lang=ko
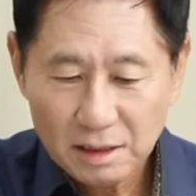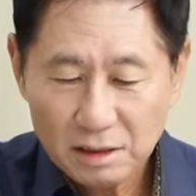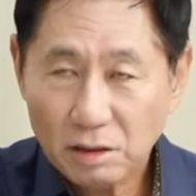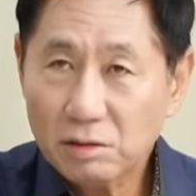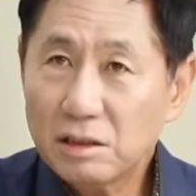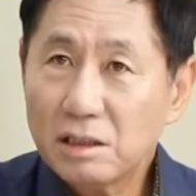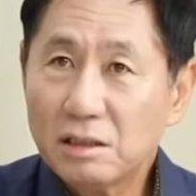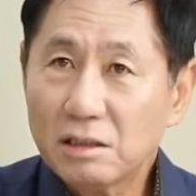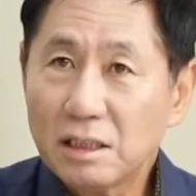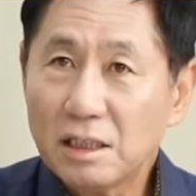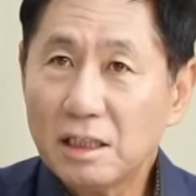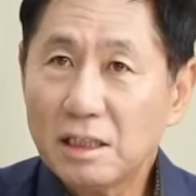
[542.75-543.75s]

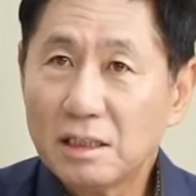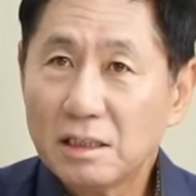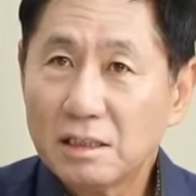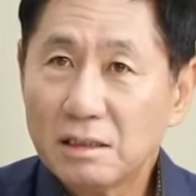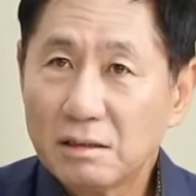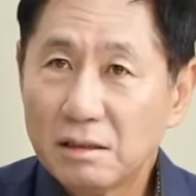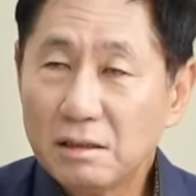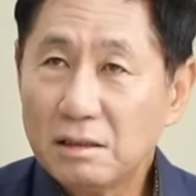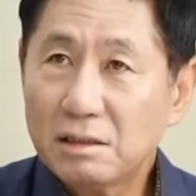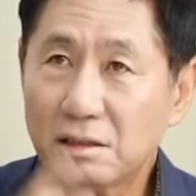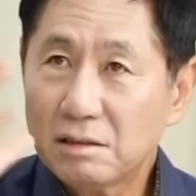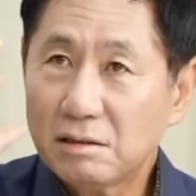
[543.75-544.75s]
정진석이
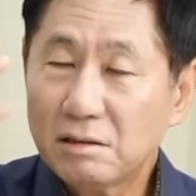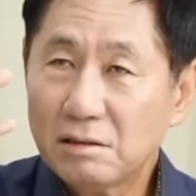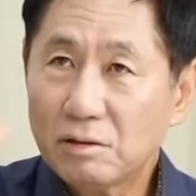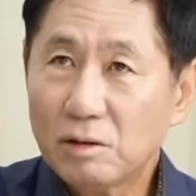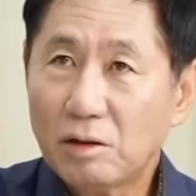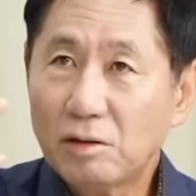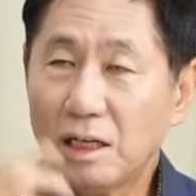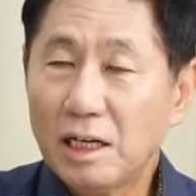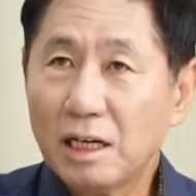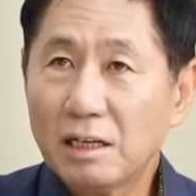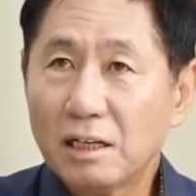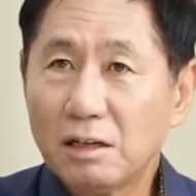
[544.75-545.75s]
과거의
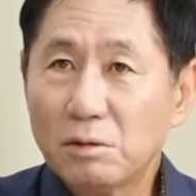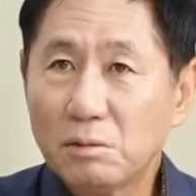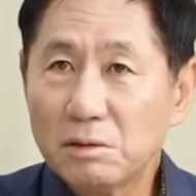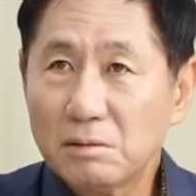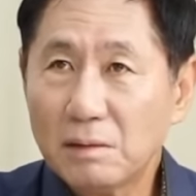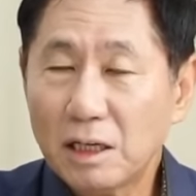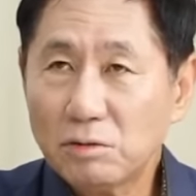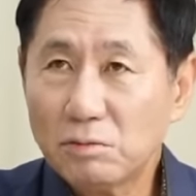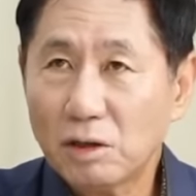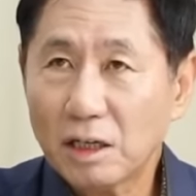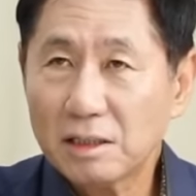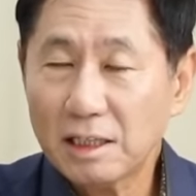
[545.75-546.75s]
행각을 보면 아주
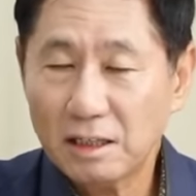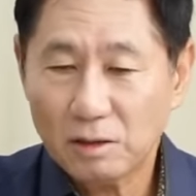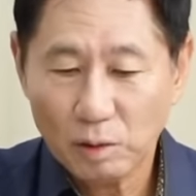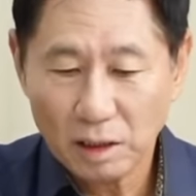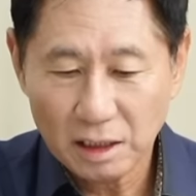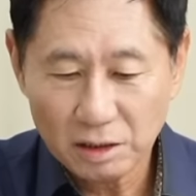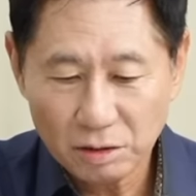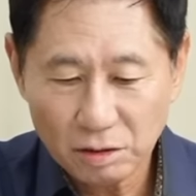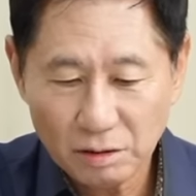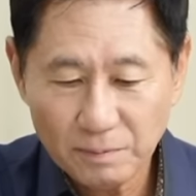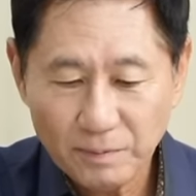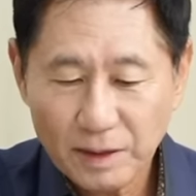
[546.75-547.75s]
머리가 잘
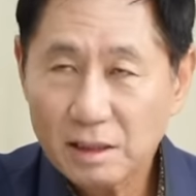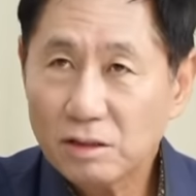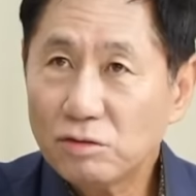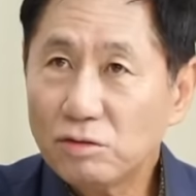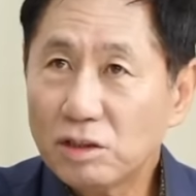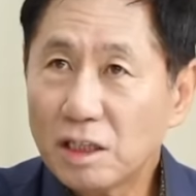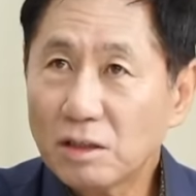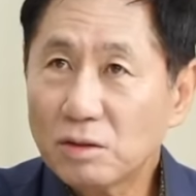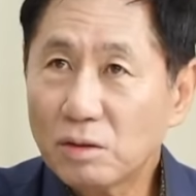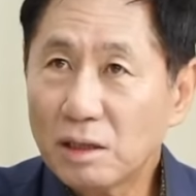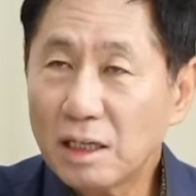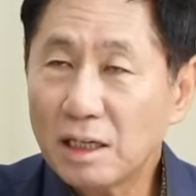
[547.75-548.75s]
돌아가죠.
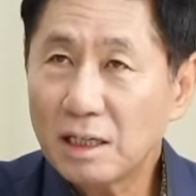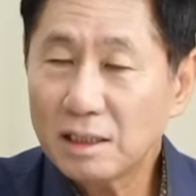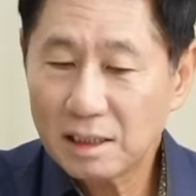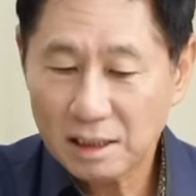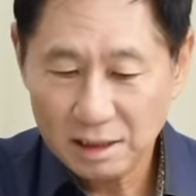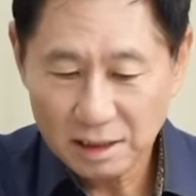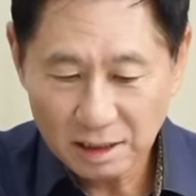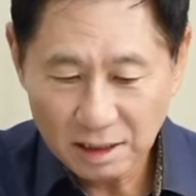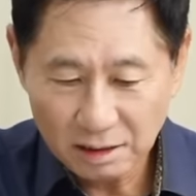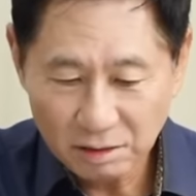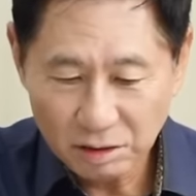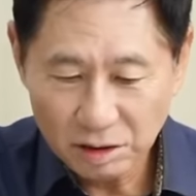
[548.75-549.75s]
순장조가 되기
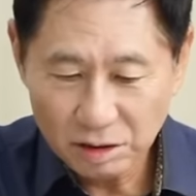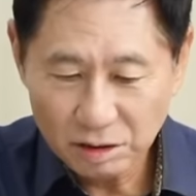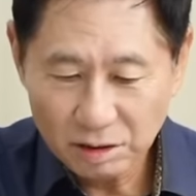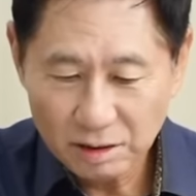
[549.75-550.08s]
싫다는 것이죠.